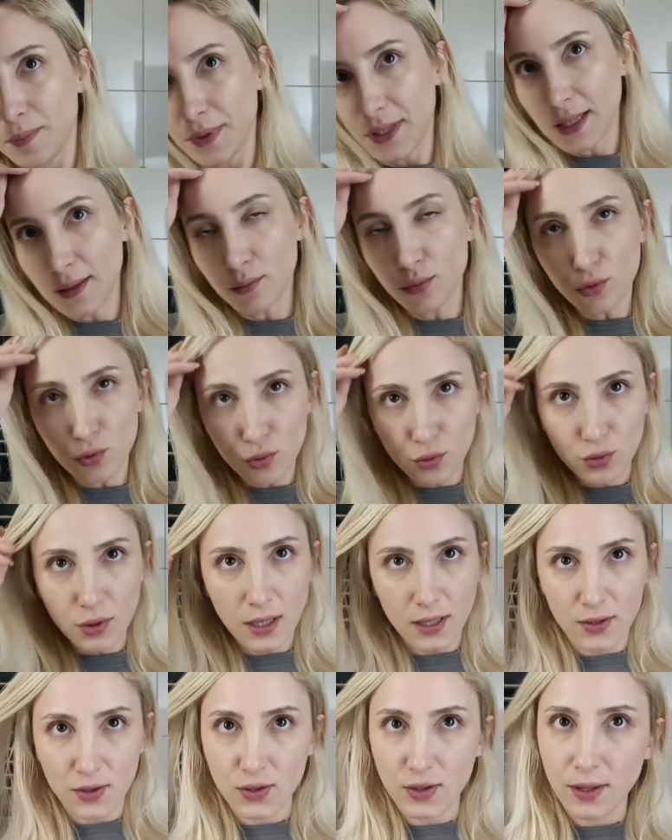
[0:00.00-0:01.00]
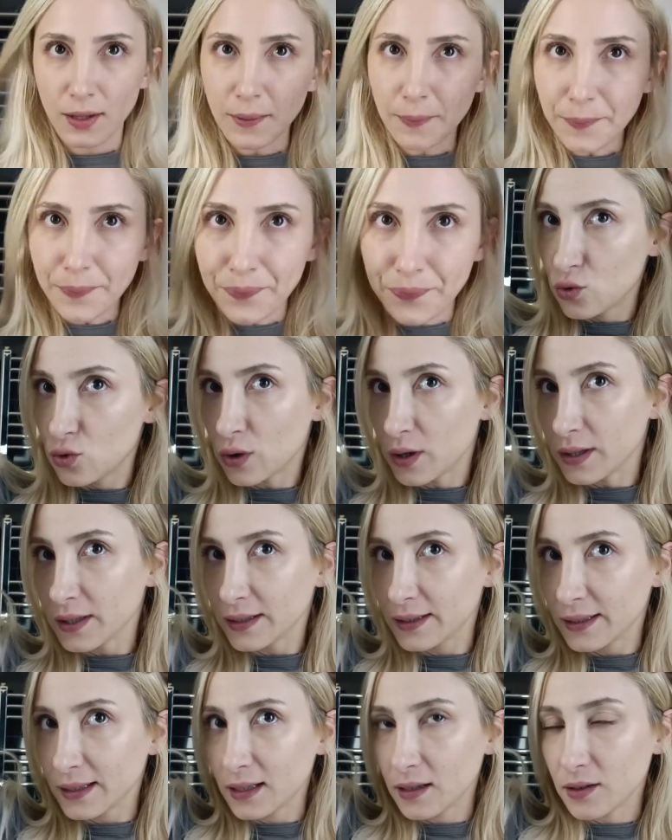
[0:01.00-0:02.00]
Bir de bu süreçte şu
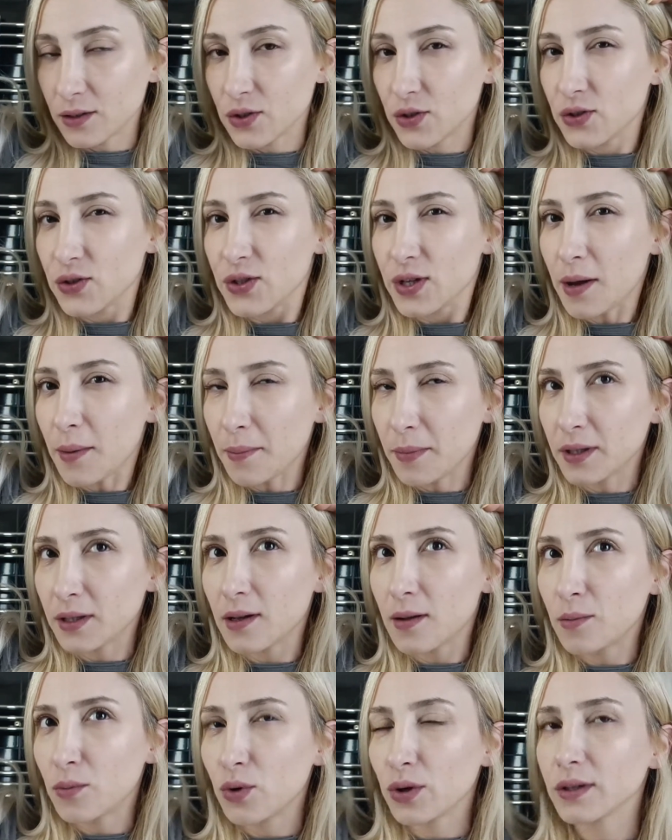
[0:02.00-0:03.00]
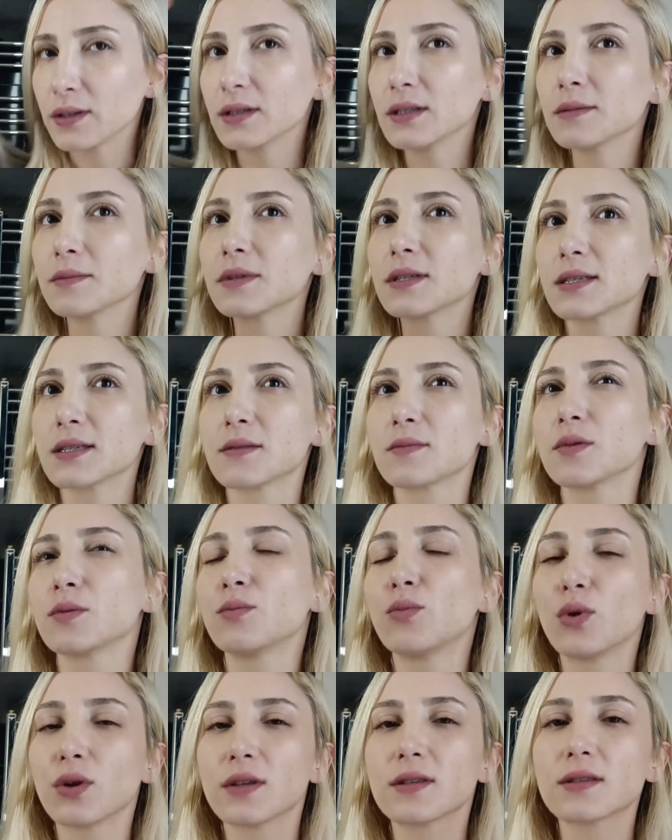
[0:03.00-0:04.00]
aradaki açıcı yapmadan boyadığım
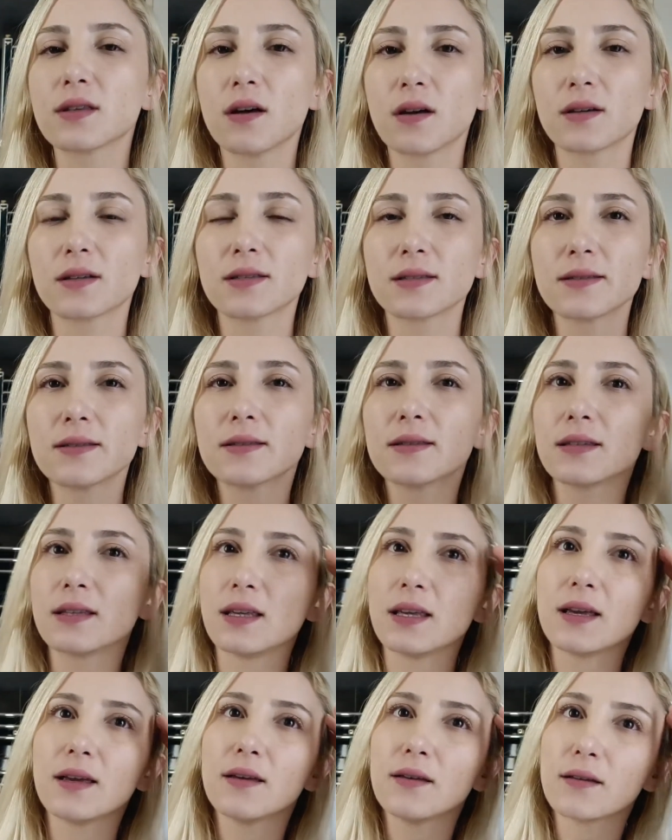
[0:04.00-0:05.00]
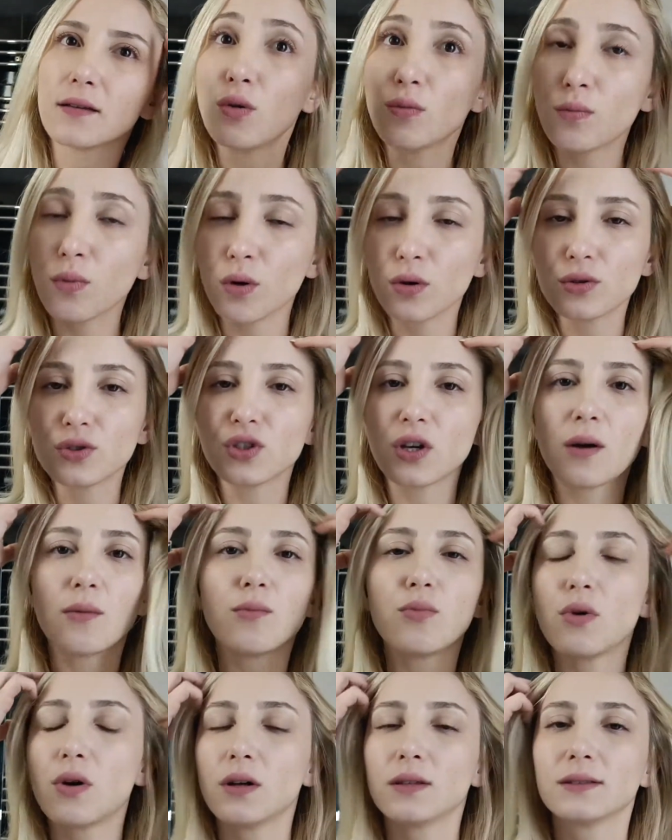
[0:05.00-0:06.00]
kısmın boyası aksın diye bol bol
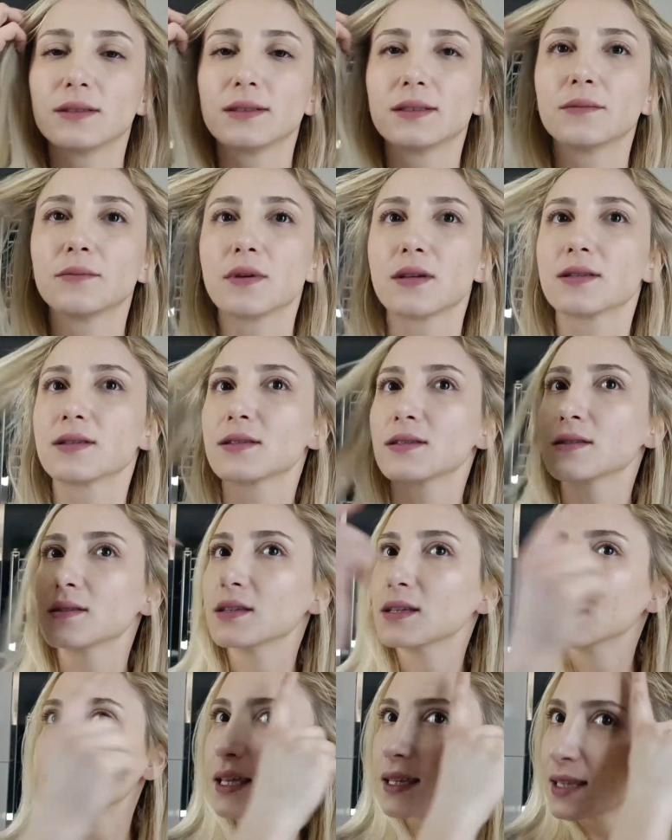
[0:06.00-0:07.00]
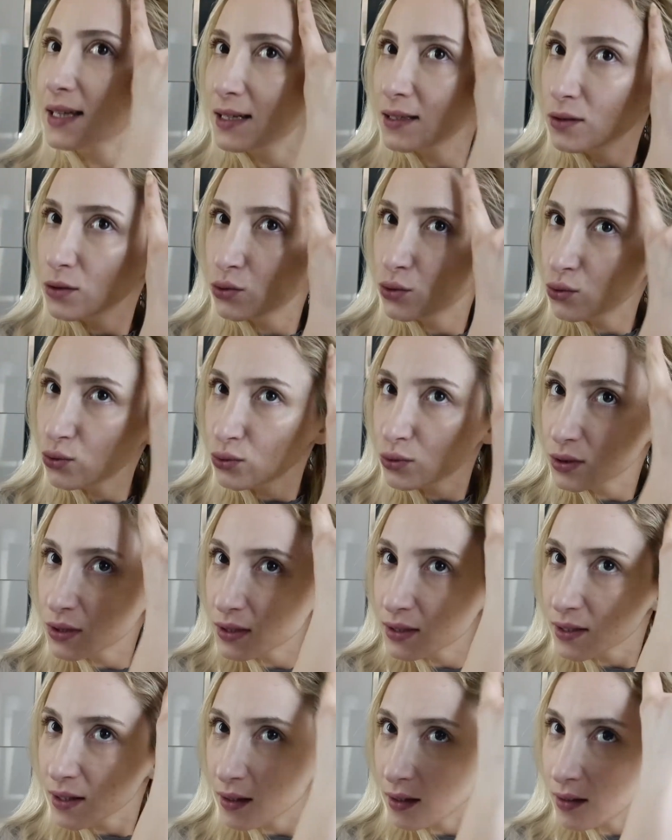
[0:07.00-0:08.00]
şampuanladım aslında. Genelde
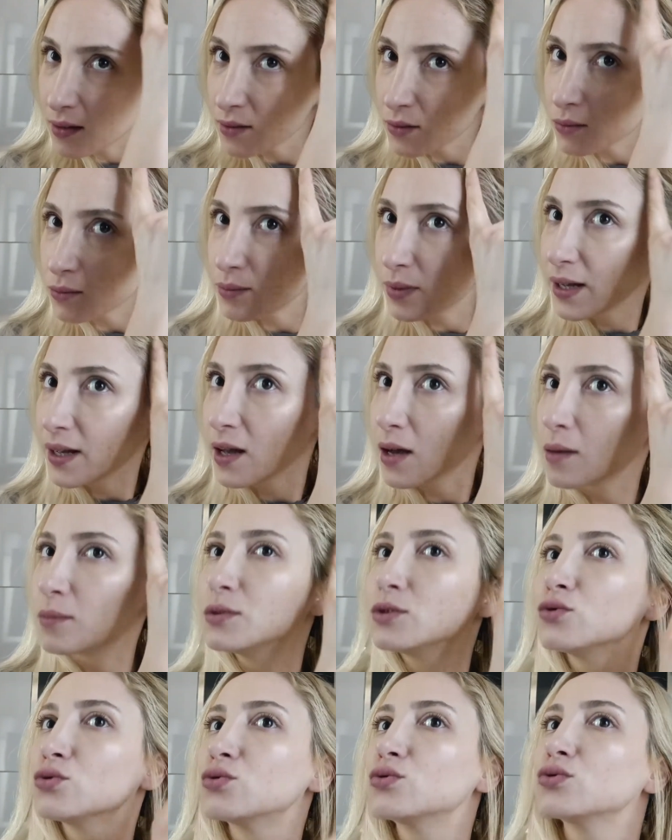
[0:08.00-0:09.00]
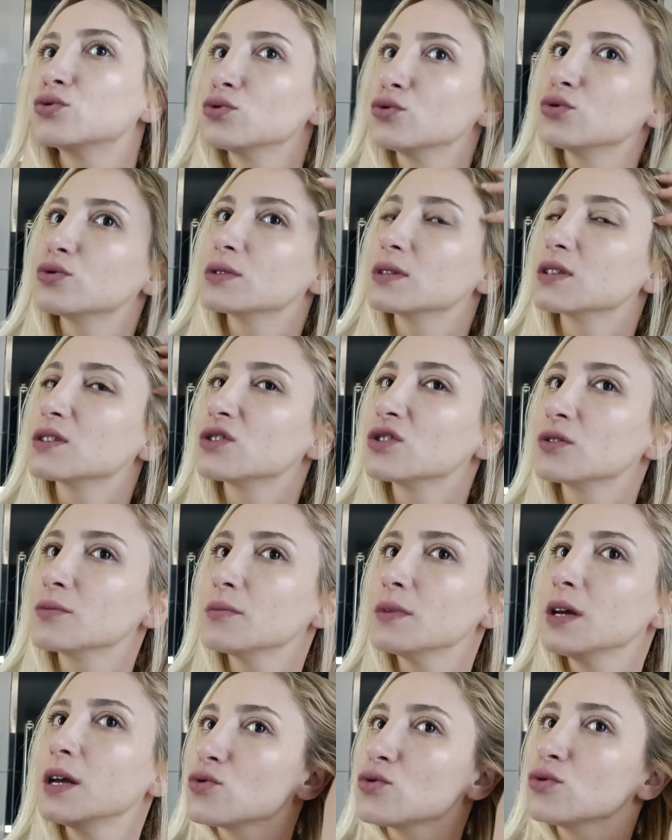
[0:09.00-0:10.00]
şurada da bayağı bir turuncu
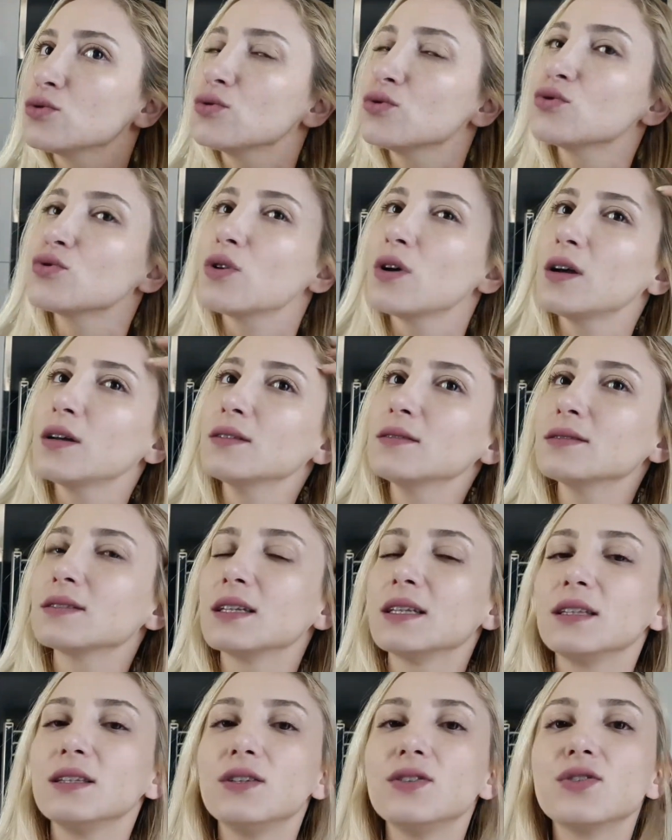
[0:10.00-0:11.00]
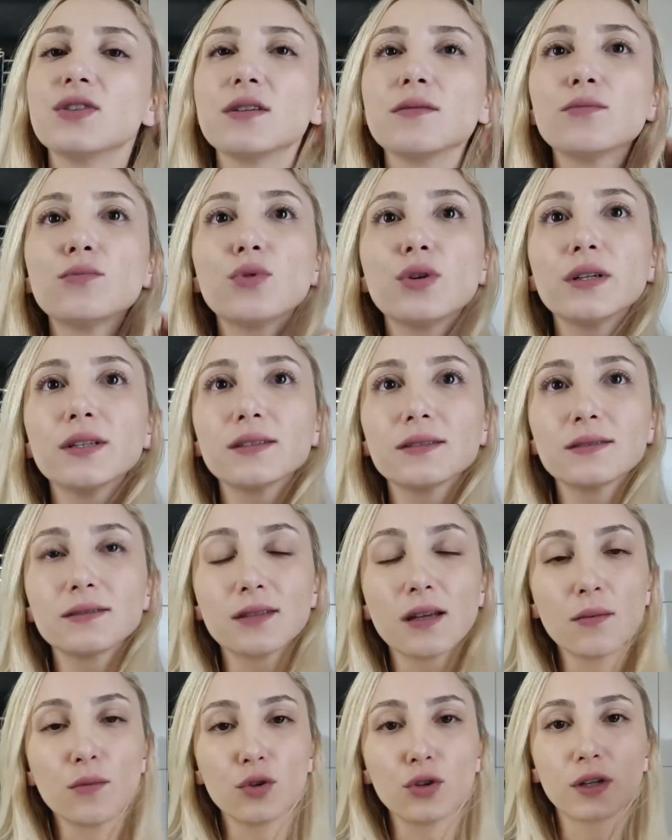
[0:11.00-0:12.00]
saçım. Çünkü şu an deneyeceğim boyanın
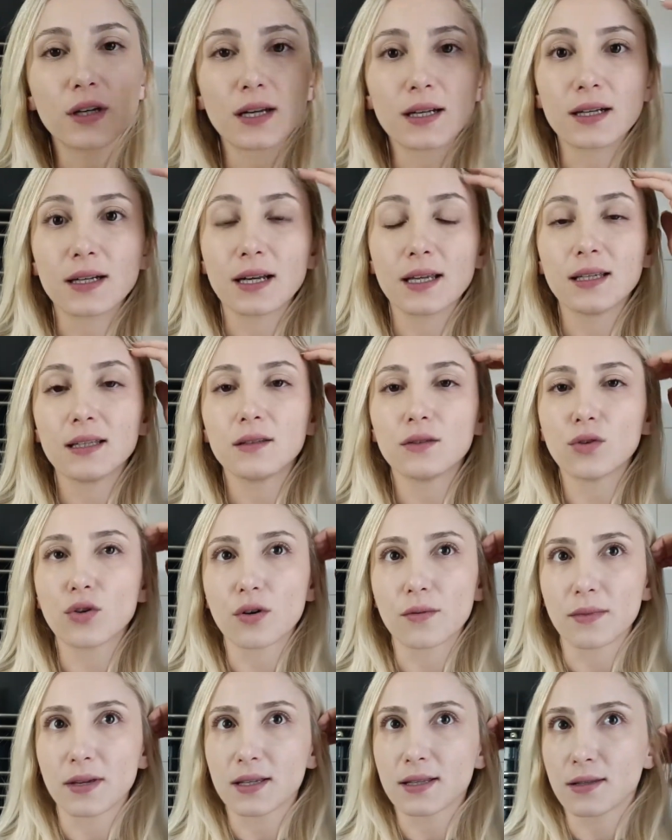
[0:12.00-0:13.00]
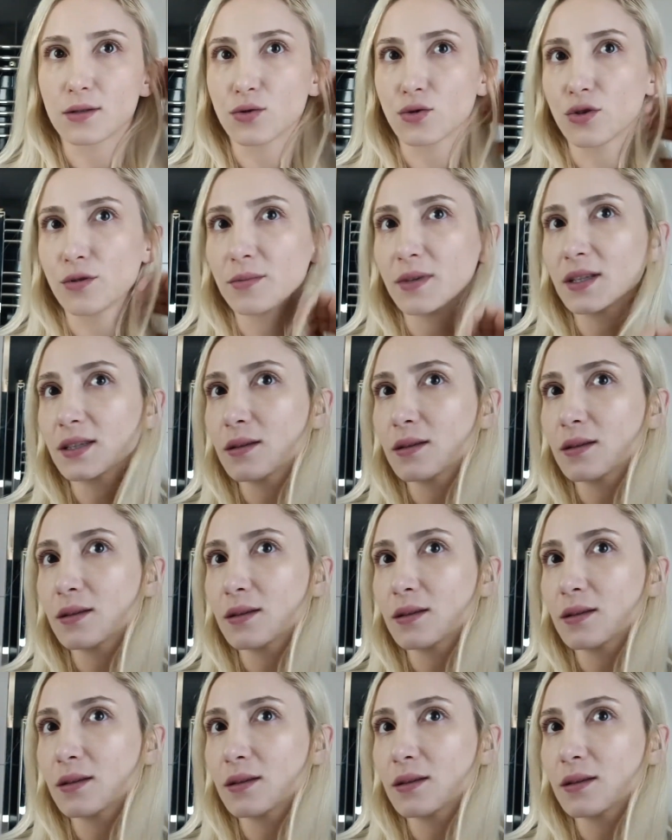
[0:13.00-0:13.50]
tam olarak rengini görmek istiyorum.